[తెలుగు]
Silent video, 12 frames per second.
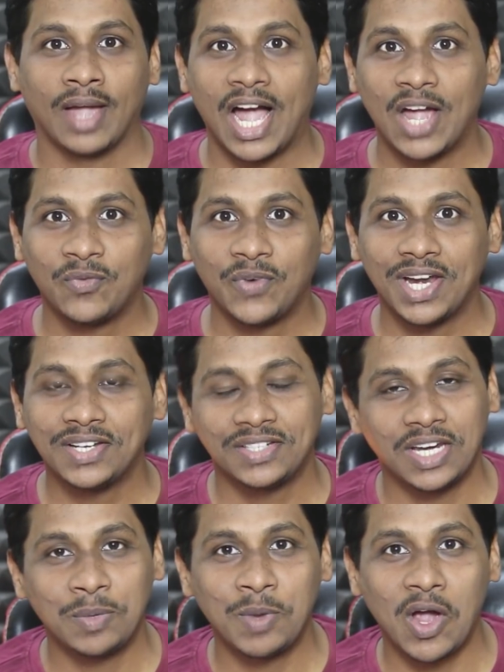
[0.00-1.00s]
హాయ్ ఫ్రెండ్స్
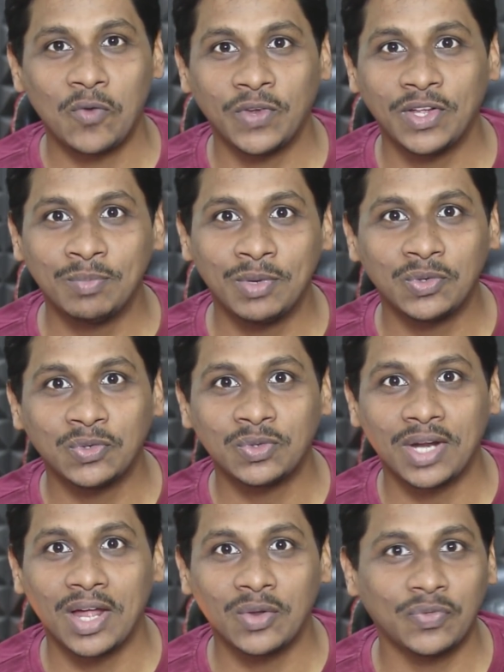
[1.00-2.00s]
నేను మీ హఫీజ్ మీరు
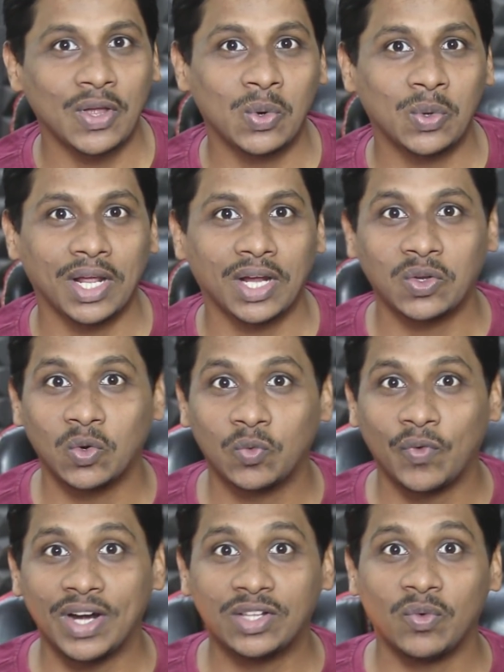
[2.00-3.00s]
చూస్తున్నారు తెలుగు టెక్ న్యూస్
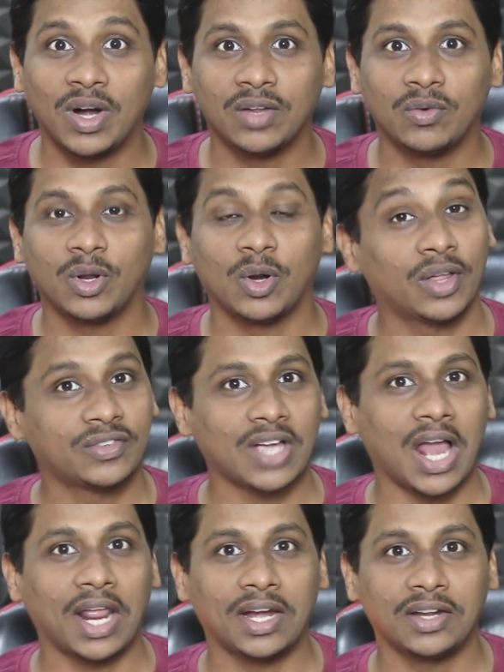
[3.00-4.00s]
ఫ్రెండ్స్ ఇవాళ వీడియోలో కూడా
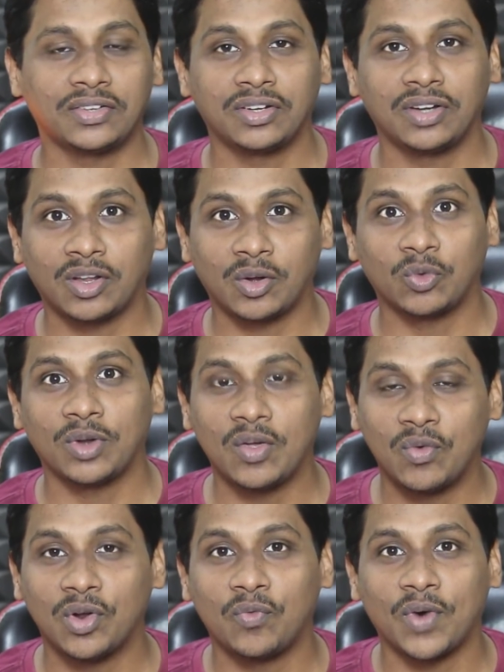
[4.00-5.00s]
చాలా ఇంట్రెస్టింగ్ టెక్ న్యూస్
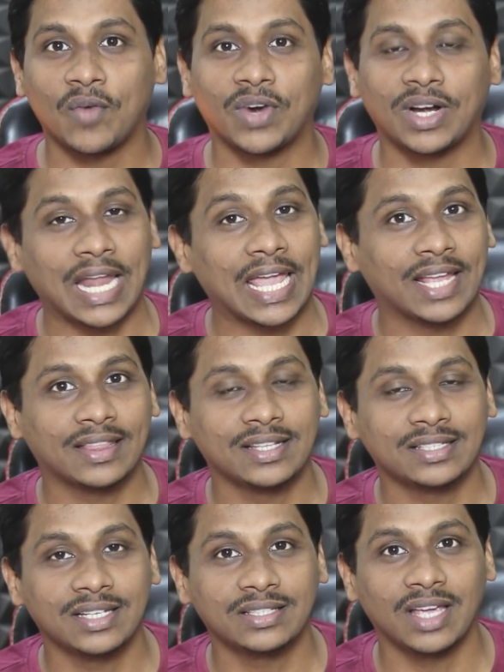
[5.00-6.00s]
ఉన్నాయి వీడియో ఫటాఫట్ లైక్ అయితే
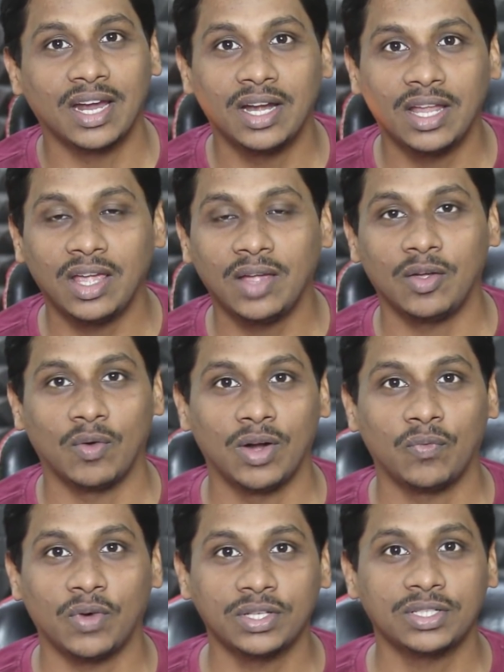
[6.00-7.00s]
చేసేయండి
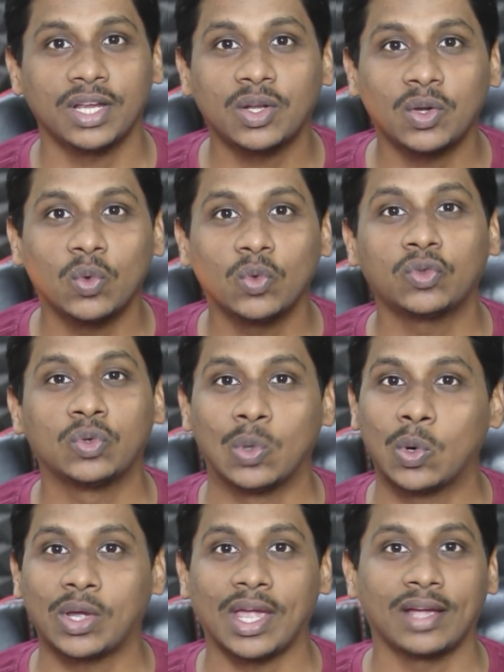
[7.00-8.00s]
ఇవాళ ఫస్ట్ టెక్ న్యూస్
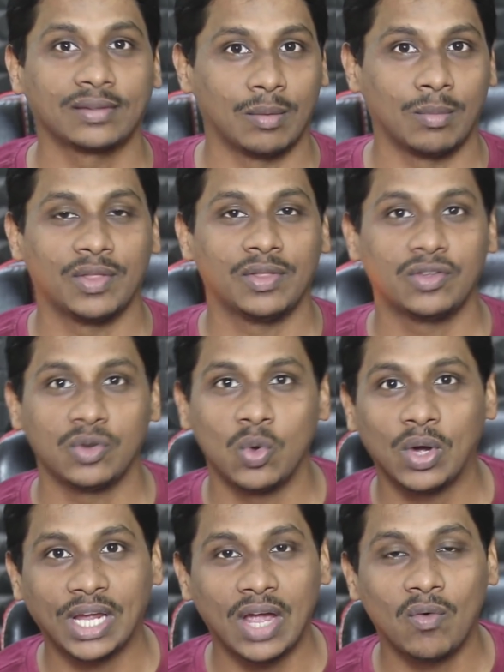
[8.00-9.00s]
నోకియాకి సంబంధించి
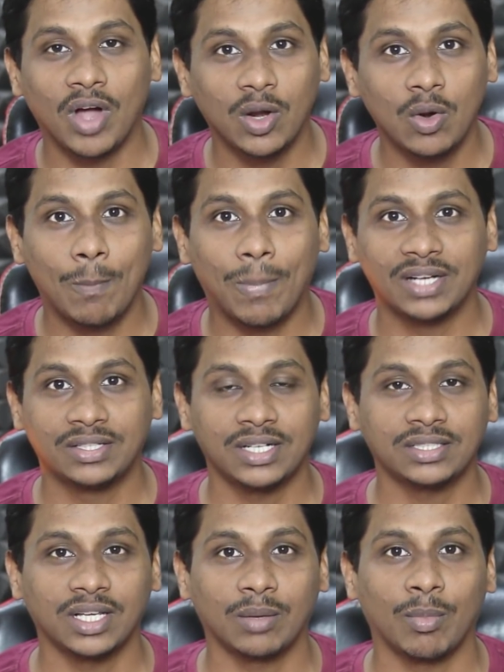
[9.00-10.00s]
నోకియా వాళ్ళు
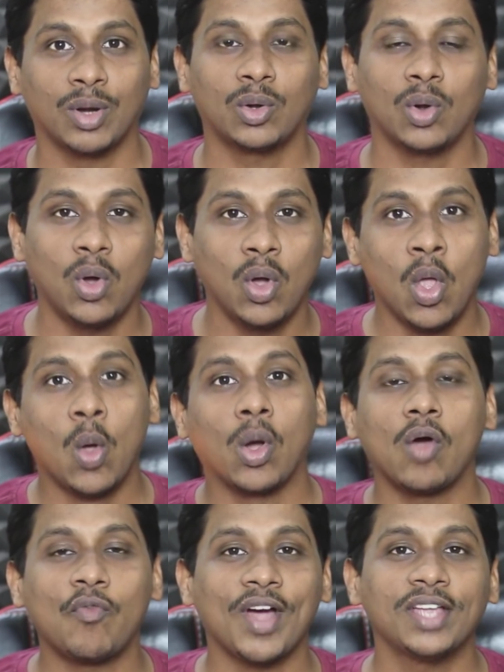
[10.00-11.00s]
బడ్జెట్ సెగ్మెంట్లో
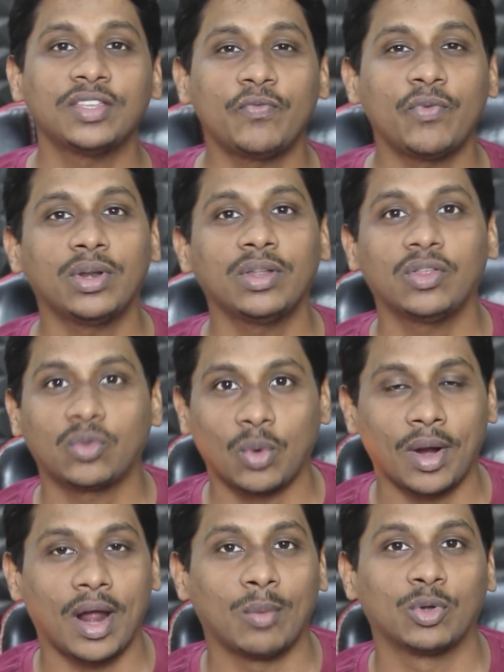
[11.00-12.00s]
ఒక ఫైవ్ జీ ఫోన్
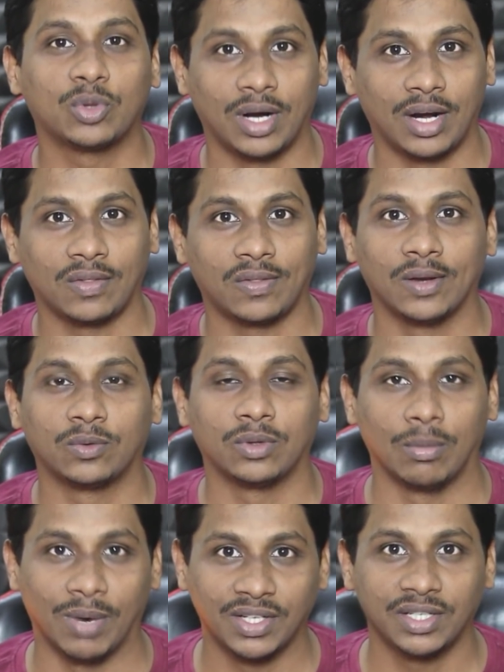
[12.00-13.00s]
తీసుకొని రాబోతున్నట్టయితే
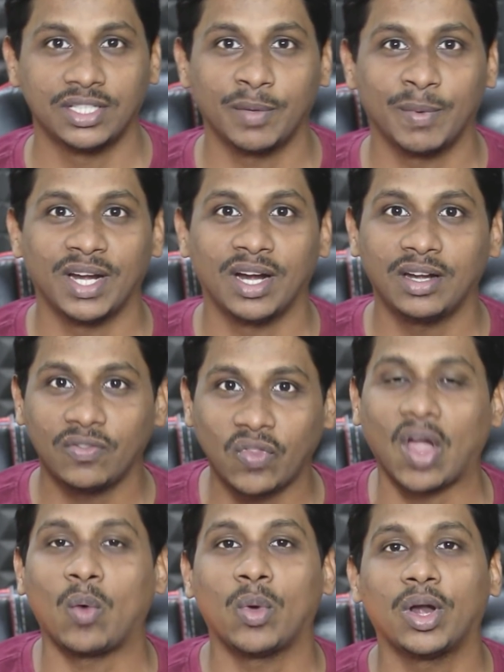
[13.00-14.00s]
తెలుస్తుంది బడ్జెట్ సెగ్మెంట్ అంటే
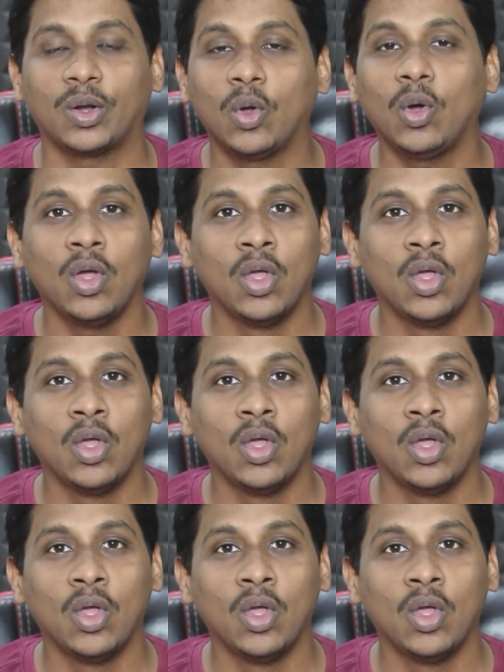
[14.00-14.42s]
తక్కువ రేట్లో